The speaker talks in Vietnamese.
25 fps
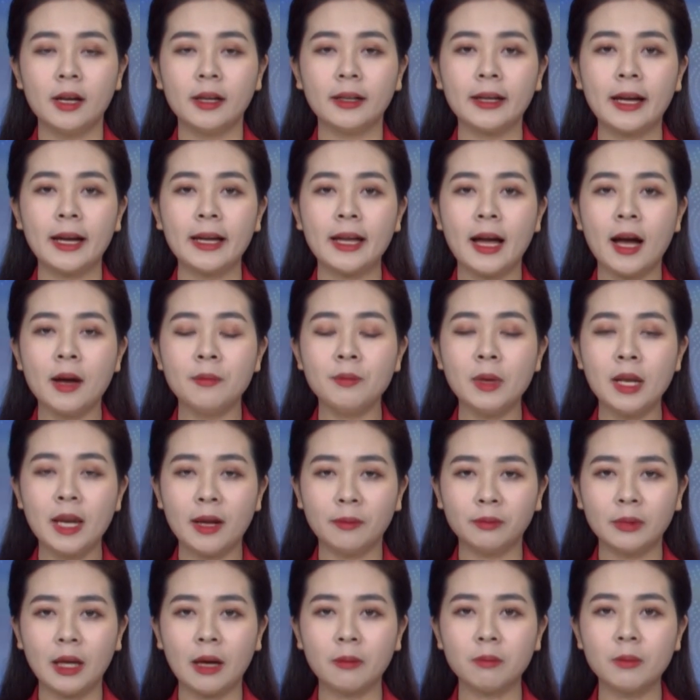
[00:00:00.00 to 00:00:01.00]
Ngày
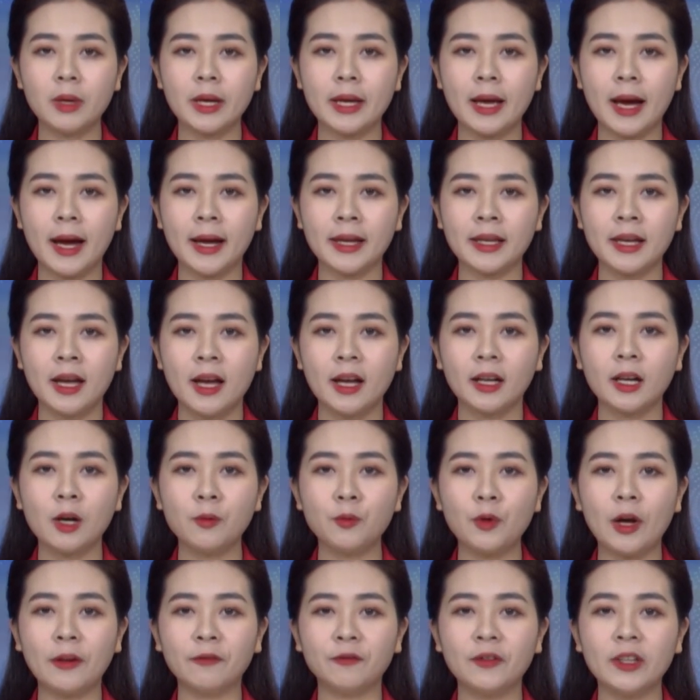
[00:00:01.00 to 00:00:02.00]
25 tháng 12,
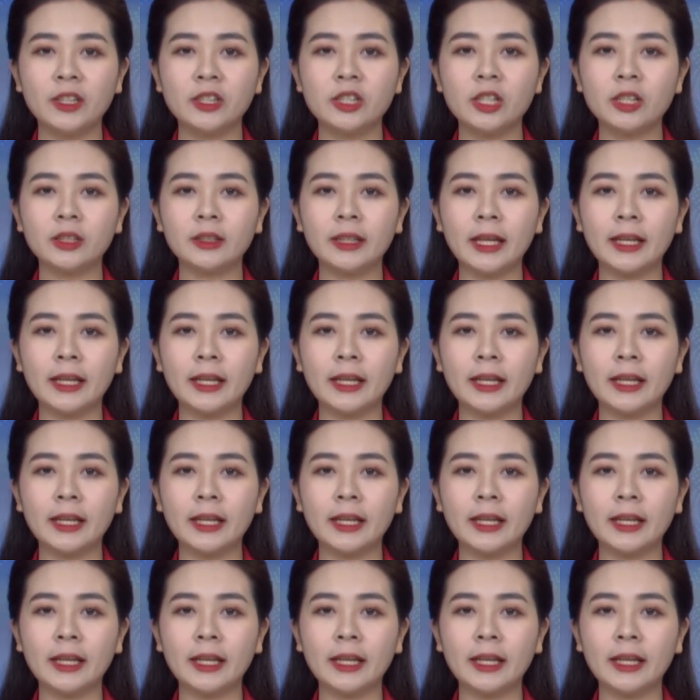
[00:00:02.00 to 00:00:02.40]
Công đoàn viên chức